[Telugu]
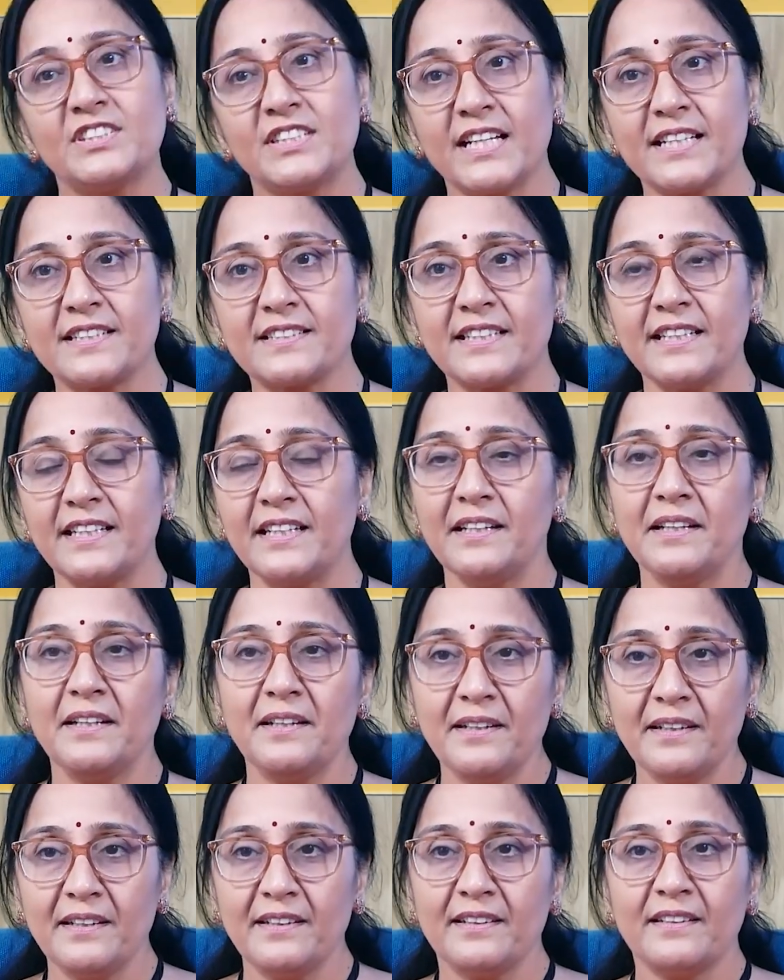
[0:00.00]
చేసి
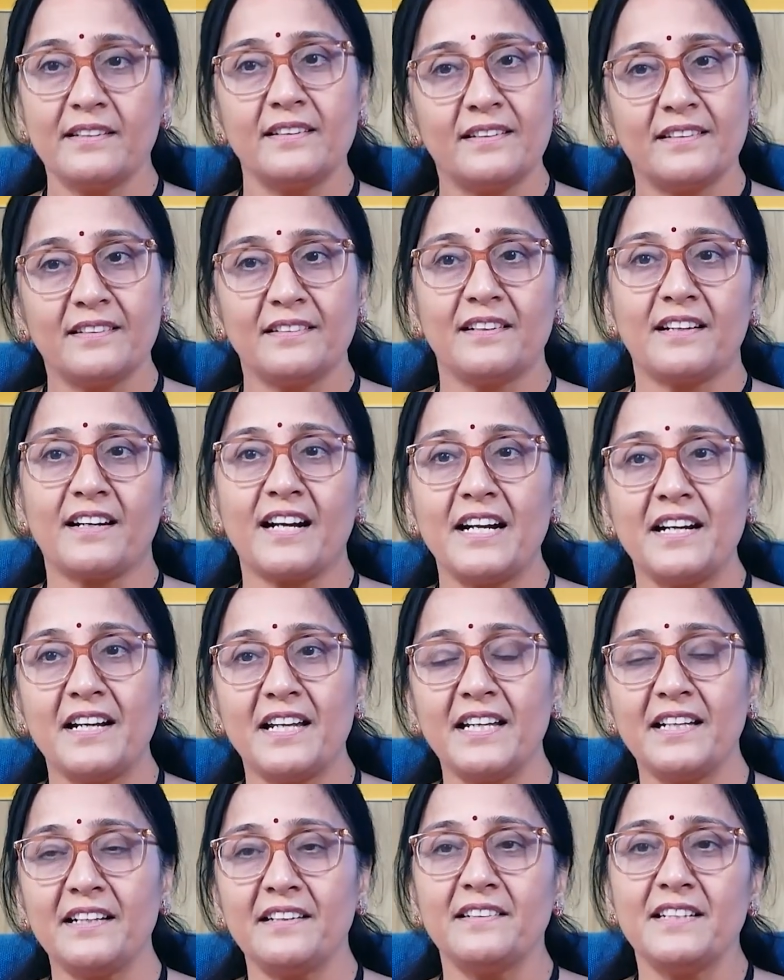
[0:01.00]

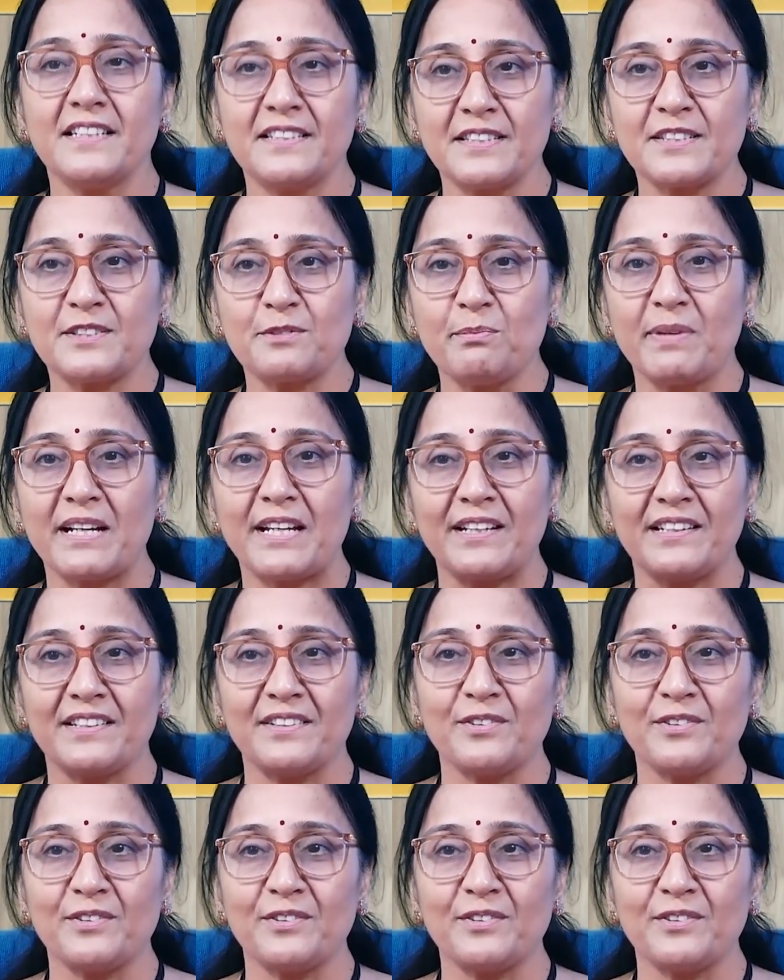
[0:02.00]
రండి దిస్ ఇస్ మై